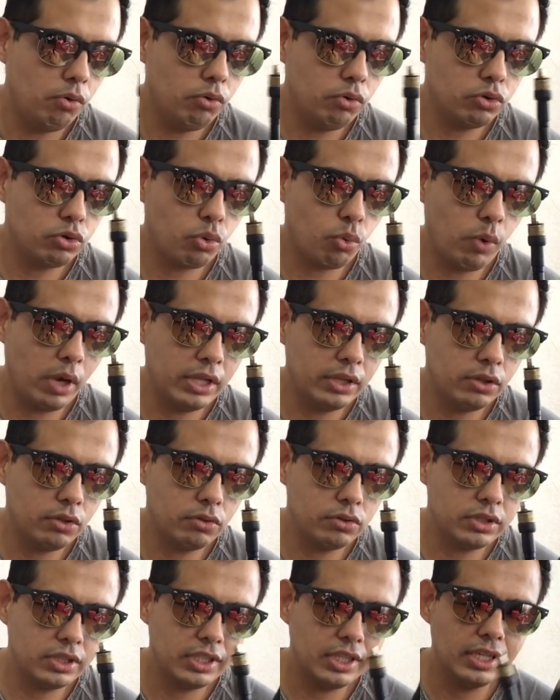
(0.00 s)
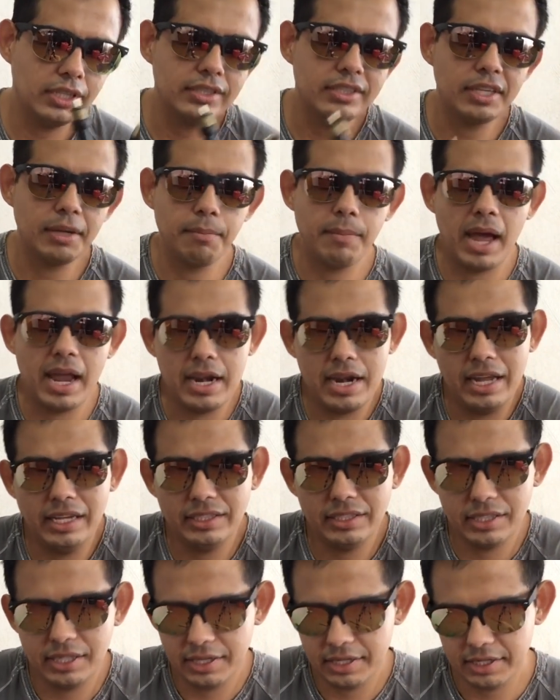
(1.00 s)
unos cuantos días,
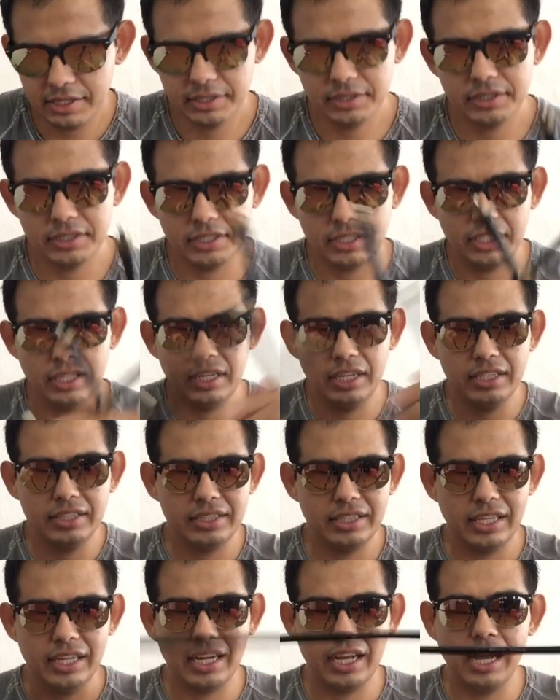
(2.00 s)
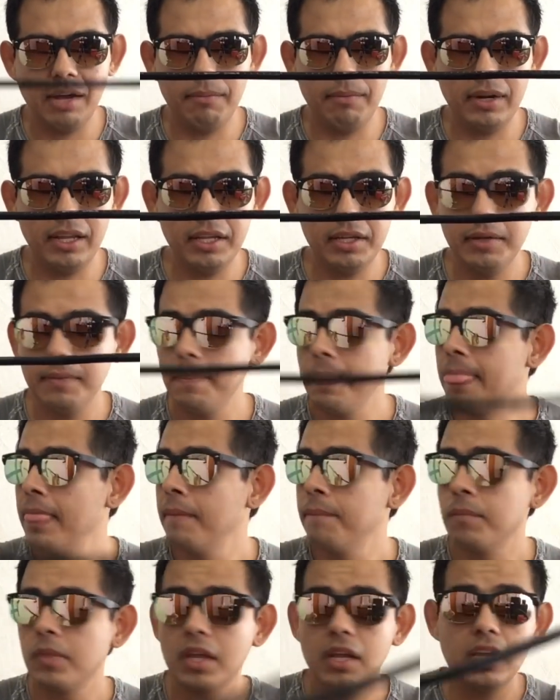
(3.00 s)
semanas sin este cable
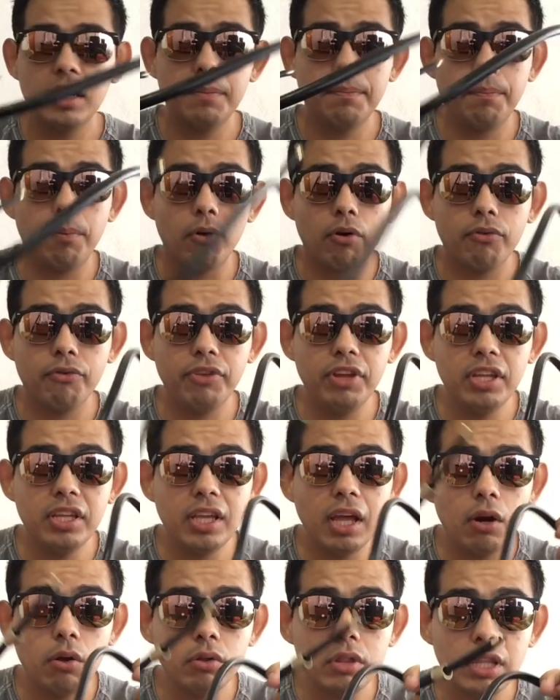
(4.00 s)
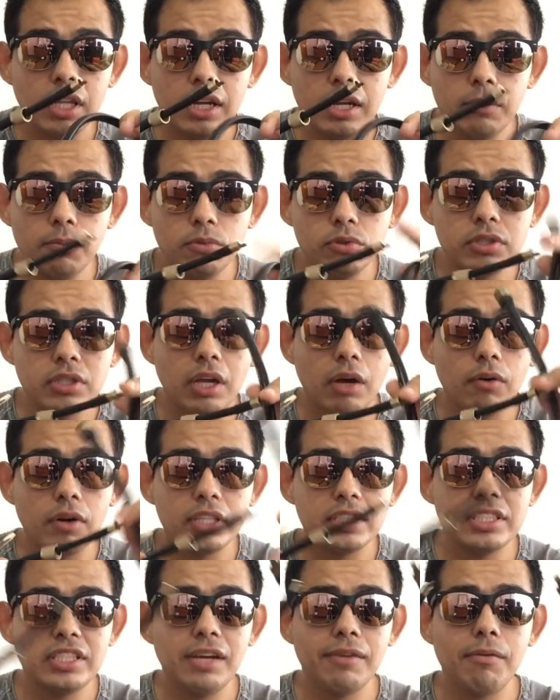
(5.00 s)
y por fin ya lo tenemos.
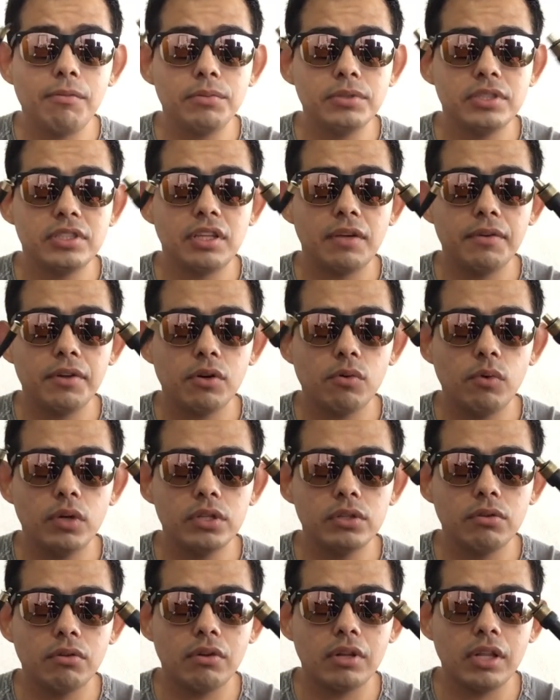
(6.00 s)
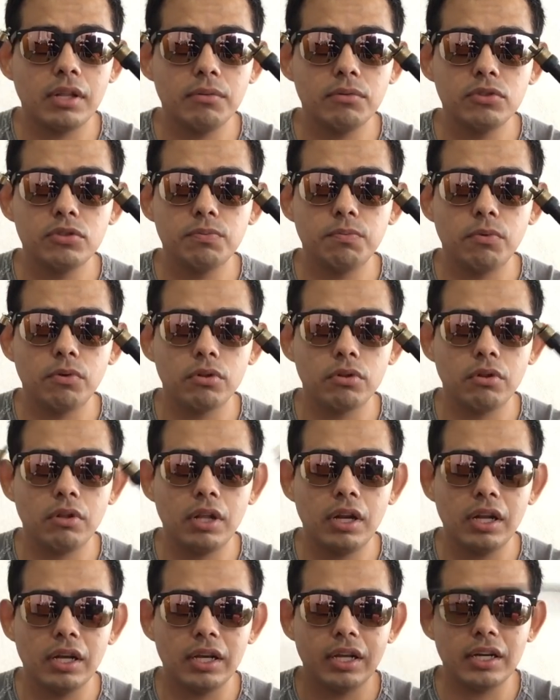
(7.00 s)
Ahora sí ya vamos a saber cuánto rodamos por toda la